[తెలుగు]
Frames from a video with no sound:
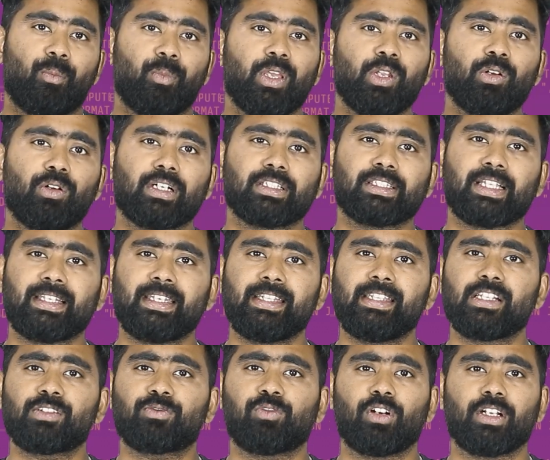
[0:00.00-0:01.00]
మీరు ఒక థర్టీ
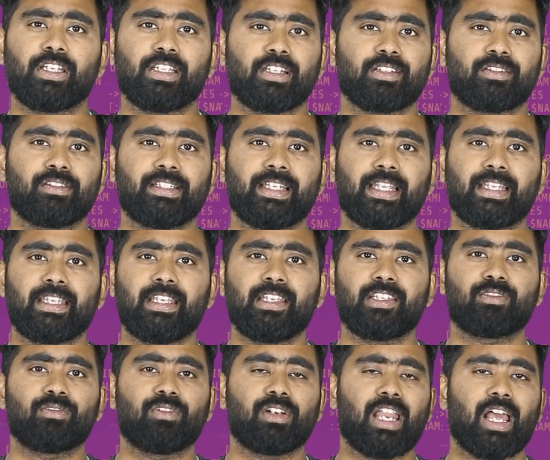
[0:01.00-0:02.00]
ఇయర్స్ ఫార్టీ ఇయర్స్ ఉన్న
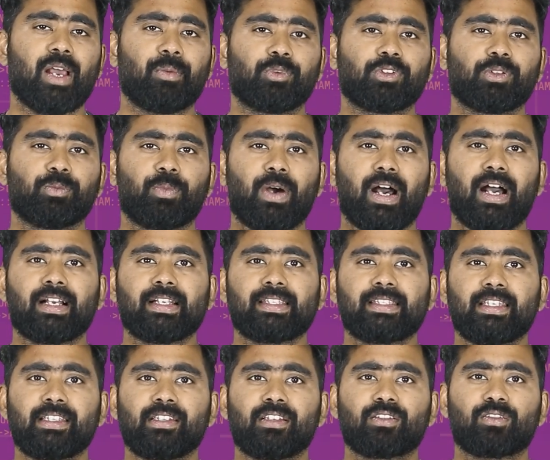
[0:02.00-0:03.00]
ఇస్నో లేకపోతే బాగా
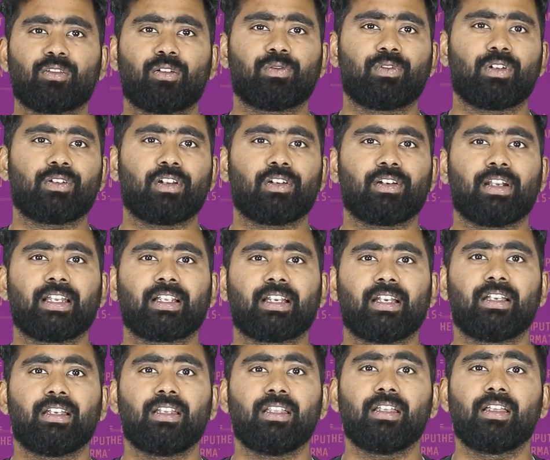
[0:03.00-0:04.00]
సీనియర్ సాఫ్ట్వేర్ వాళ్ళని
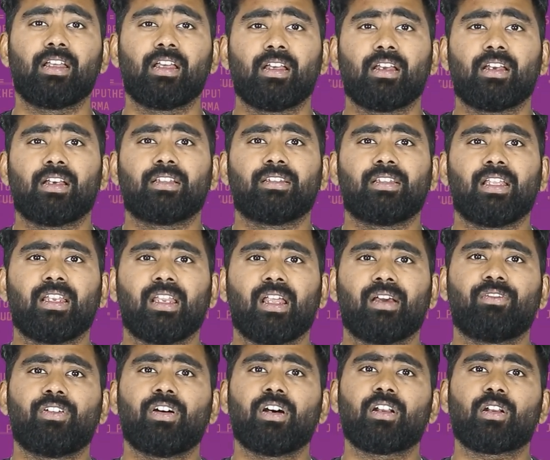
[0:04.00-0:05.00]
అడగండి దే
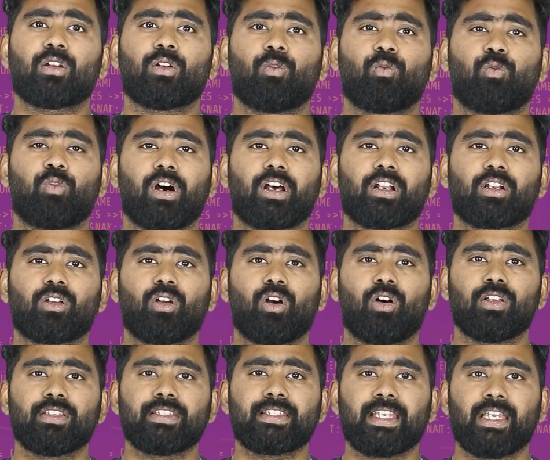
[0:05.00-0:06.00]
నెవర్ వర్క్
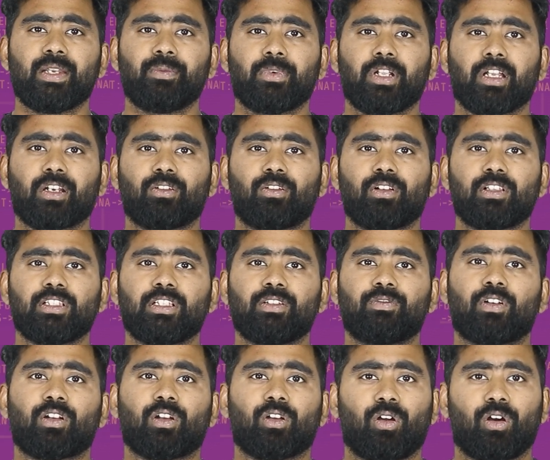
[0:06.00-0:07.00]
ఆన్ సేమ్ టెక్నాలజీ
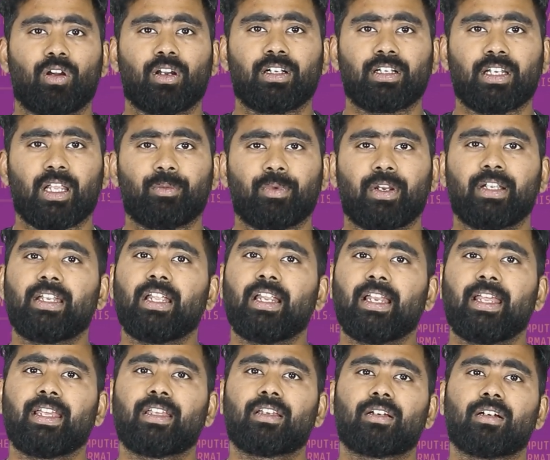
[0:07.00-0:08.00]
ఫర్ లాంగర్ టైం అంటే
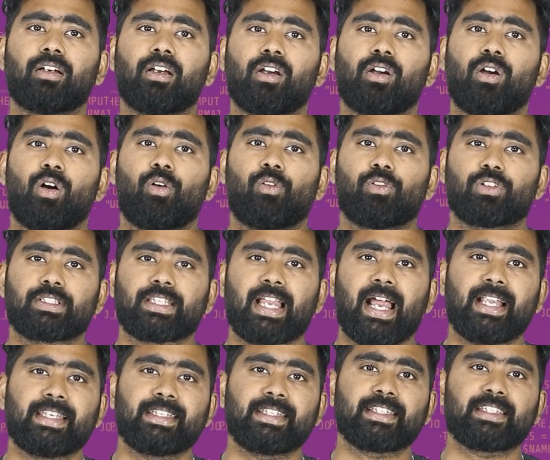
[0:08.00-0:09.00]
లైక్
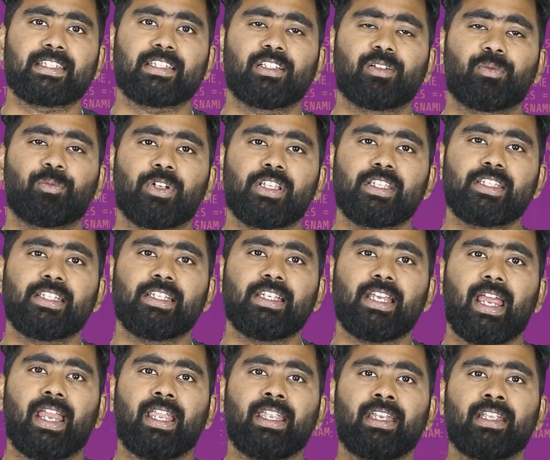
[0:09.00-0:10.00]
స్టార్ట్ చేసినప్పటి నుంచి
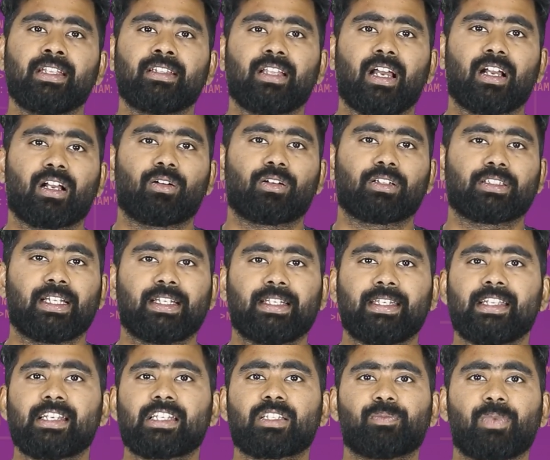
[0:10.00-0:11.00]
ఎండింగ్ దాకా ఒక
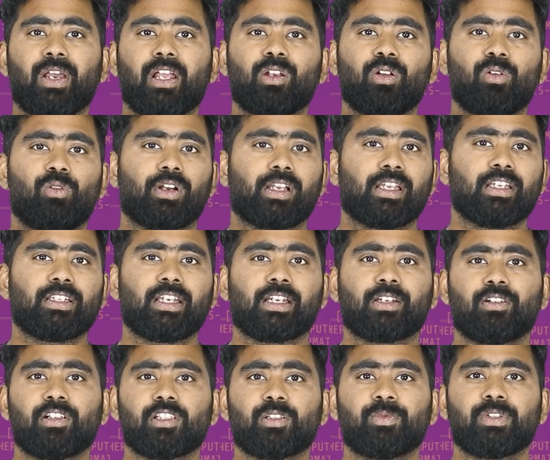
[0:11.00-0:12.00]
థర్టీ ఇయర్స్ స్పాన్లో ఒకే
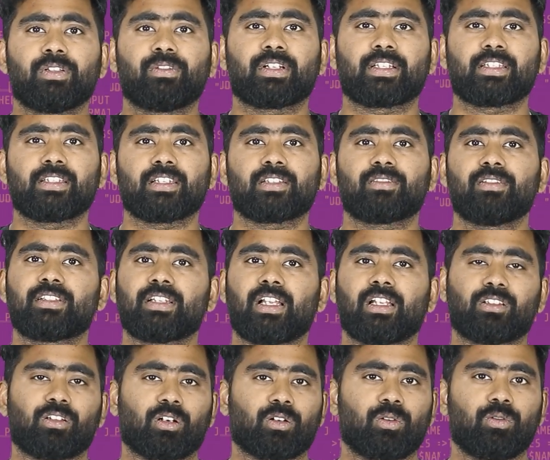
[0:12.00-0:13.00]
టెక్నాలజీ మీద వర్క్ చేసిన
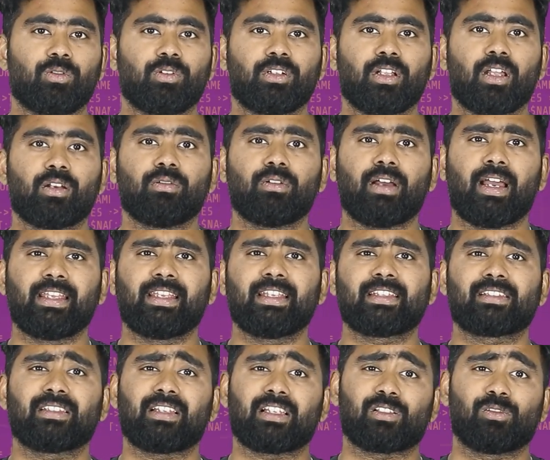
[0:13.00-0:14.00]
చాలా తక్కువ ఉంటారు ఐ
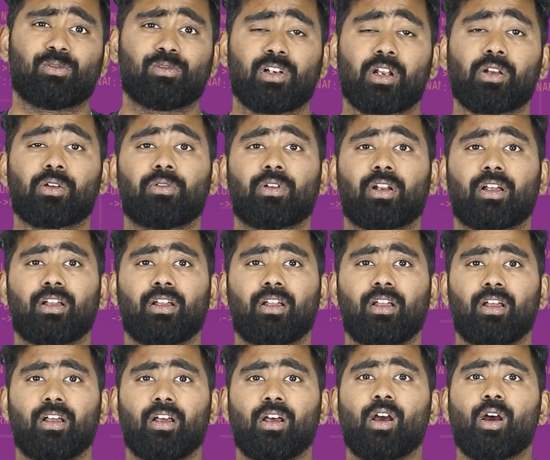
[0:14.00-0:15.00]
గెస్ అసలు ఉండరు కూడా
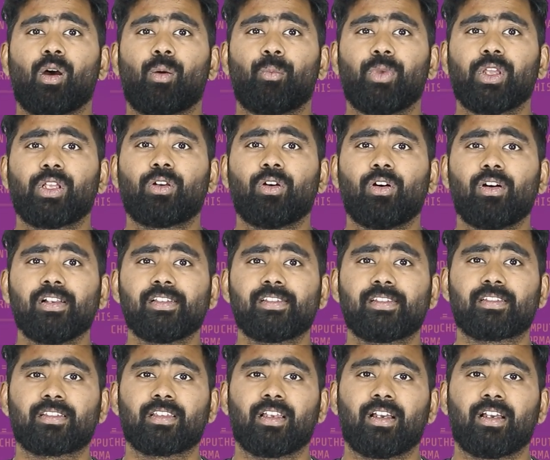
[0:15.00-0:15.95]
బికాస్